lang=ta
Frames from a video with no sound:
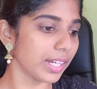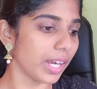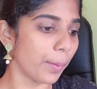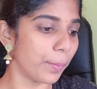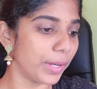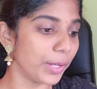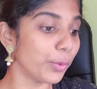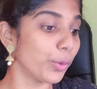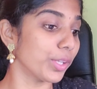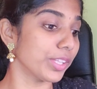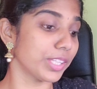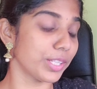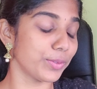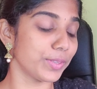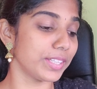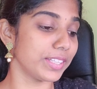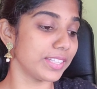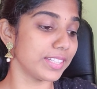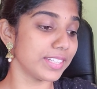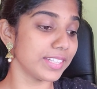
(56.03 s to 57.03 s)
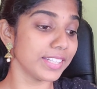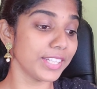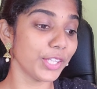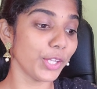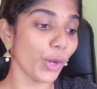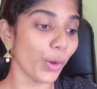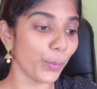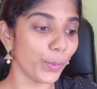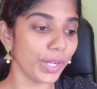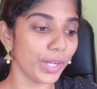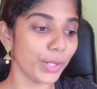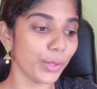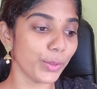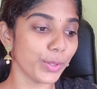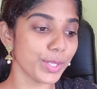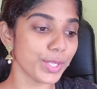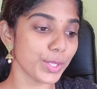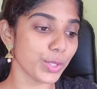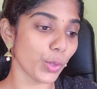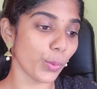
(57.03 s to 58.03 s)
அப்படின்னு ஒருத்தர் வந்துட்டு யோர் வீடியோ
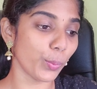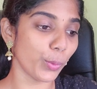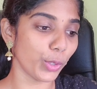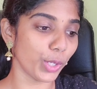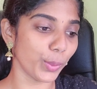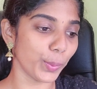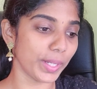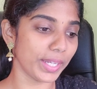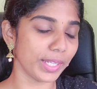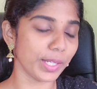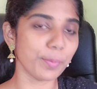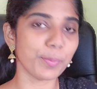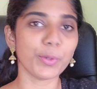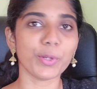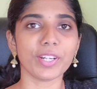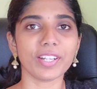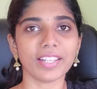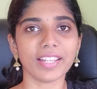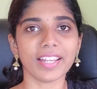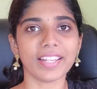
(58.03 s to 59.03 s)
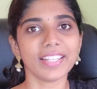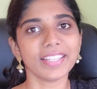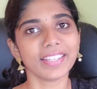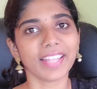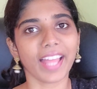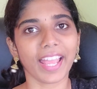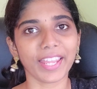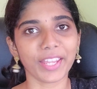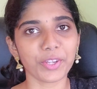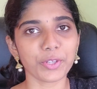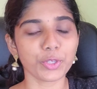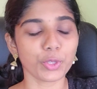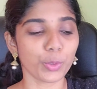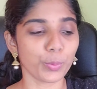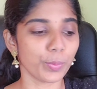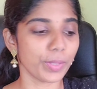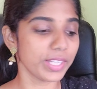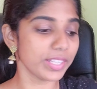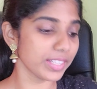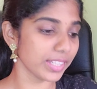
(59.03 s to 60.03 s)
இஸ் ஸோ மோட்டிவேட்டிங்னு போட்டிருக்காரு தேங்க்யூ ஸோ
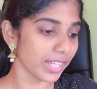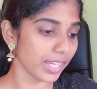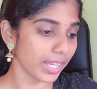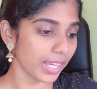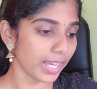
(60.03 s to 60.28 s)
மச்